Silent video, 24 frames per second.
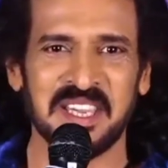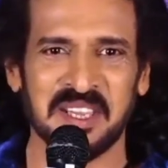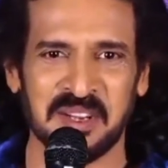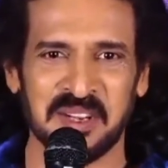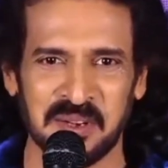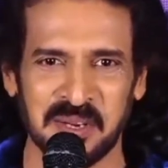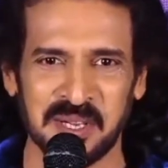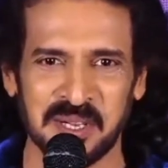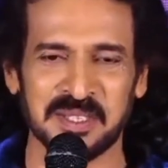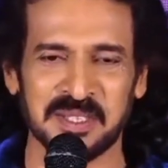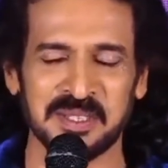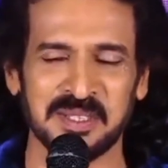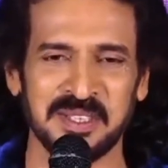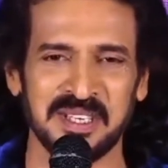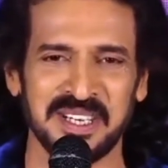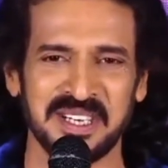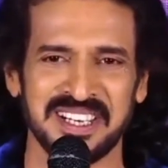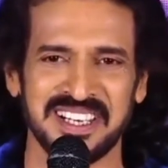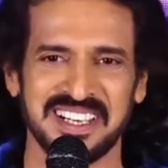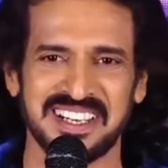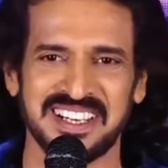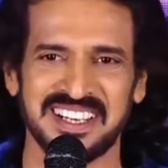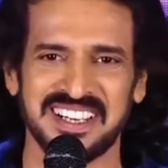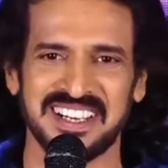ఈరోజు
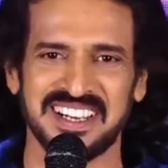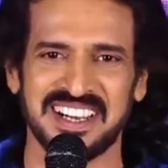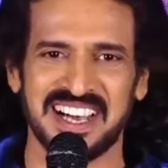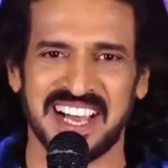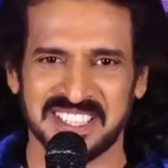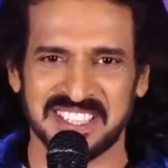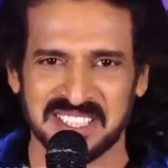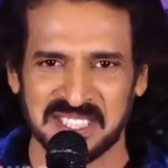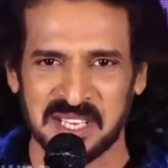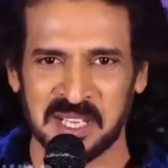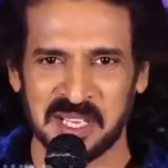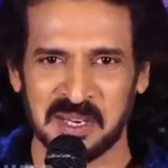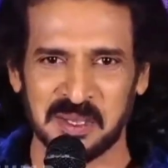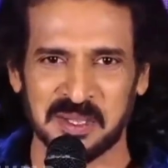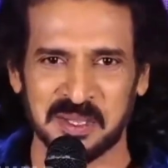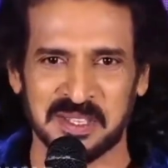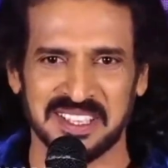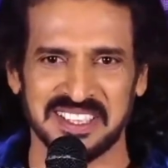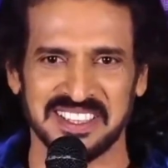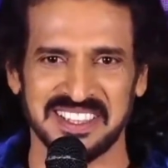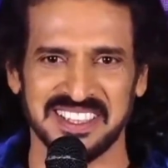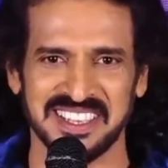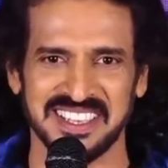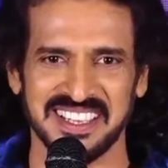ఆస్కర్
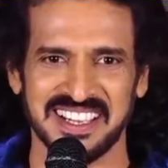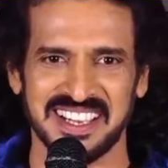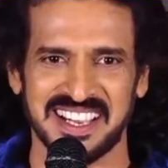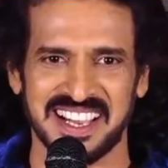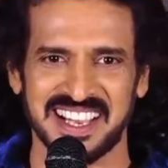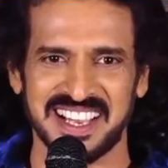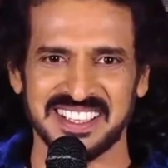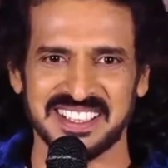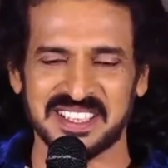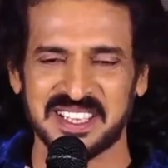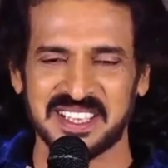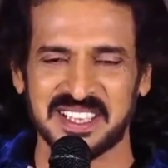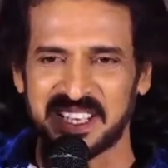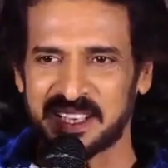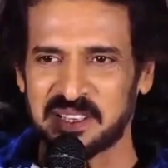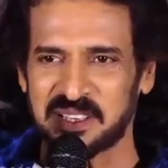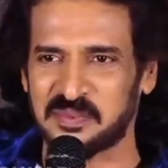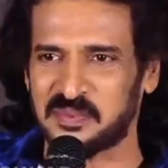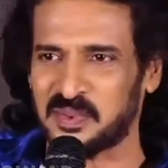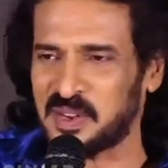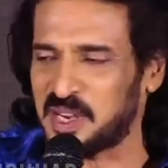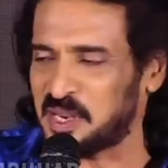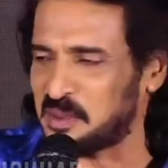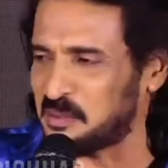వచ్చింది
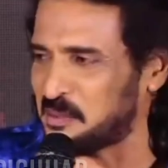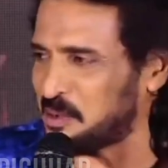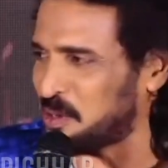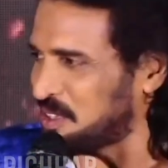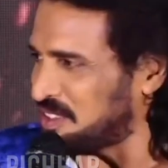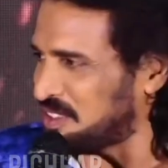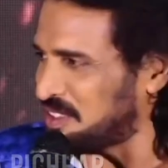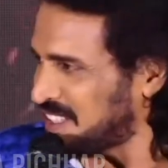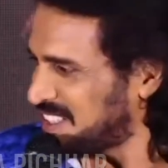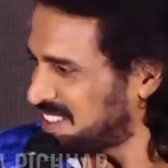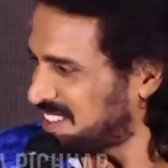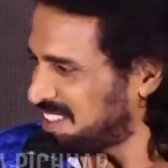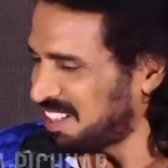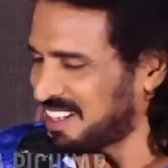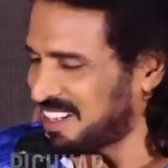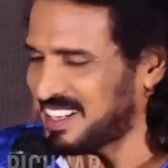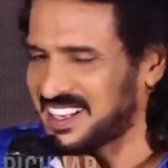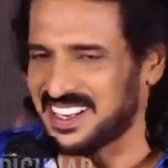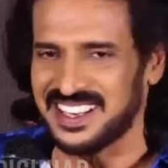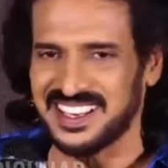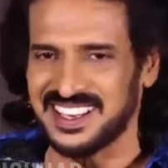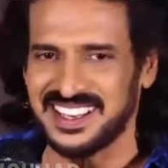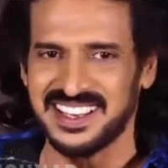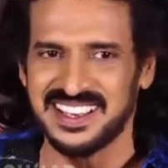ఆస్కర్ ఫిలంలో
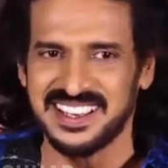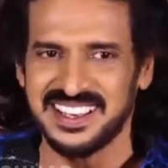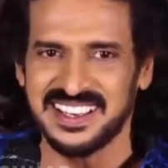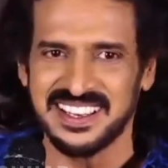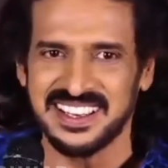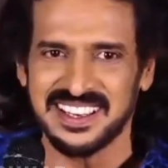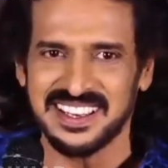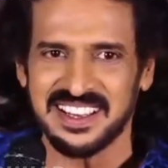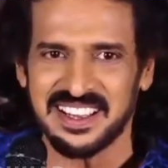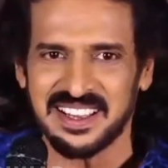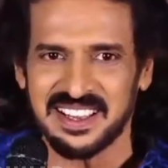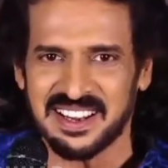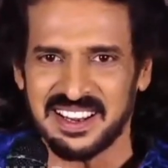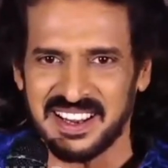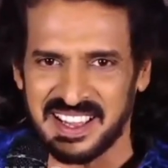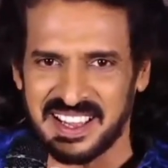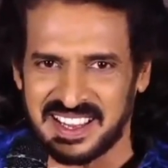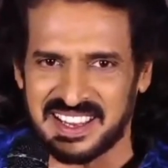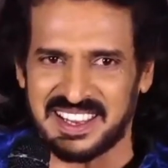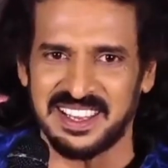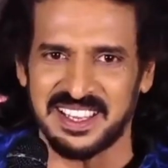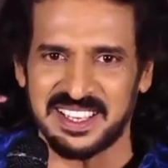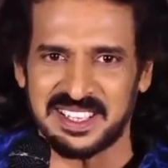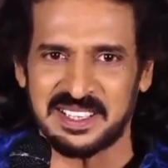చేసిన
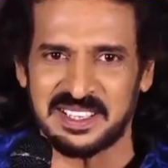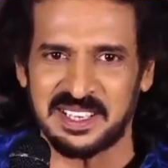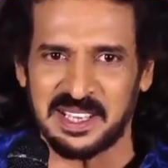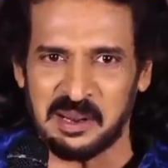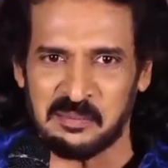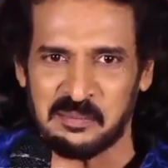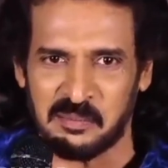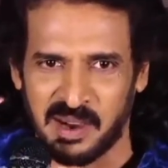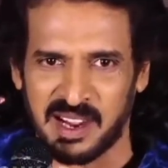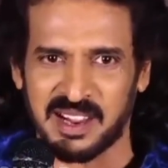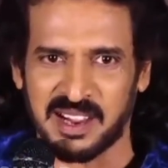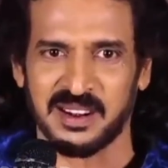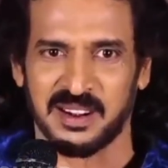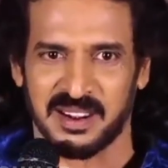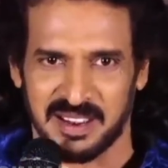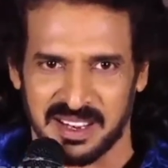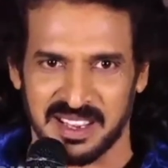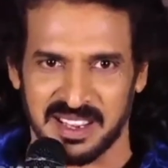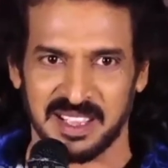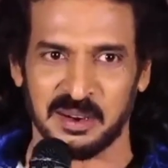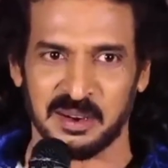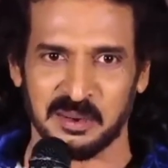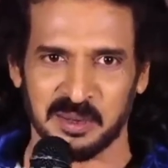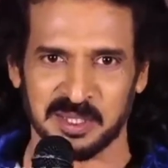లక్కీయెస్ట్ గర్ల్
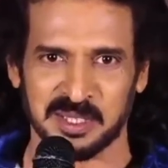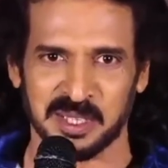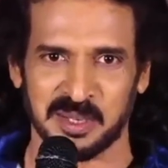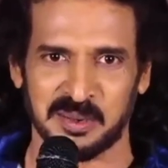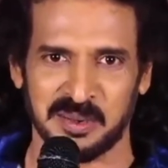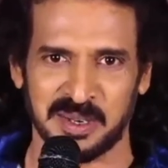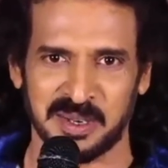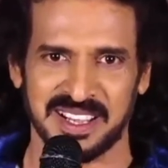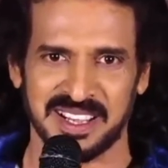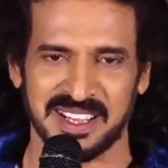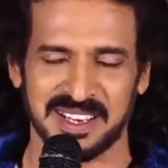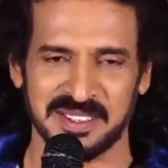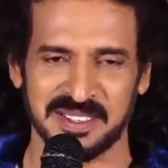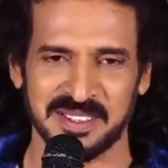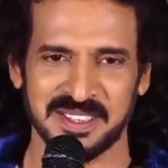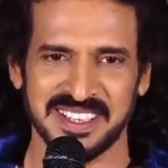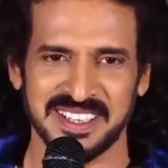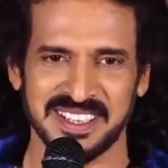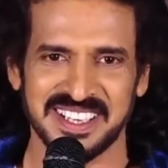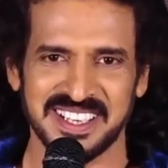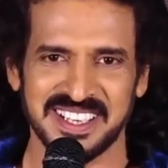పక్కలో నేను కూర్చో ఉండాను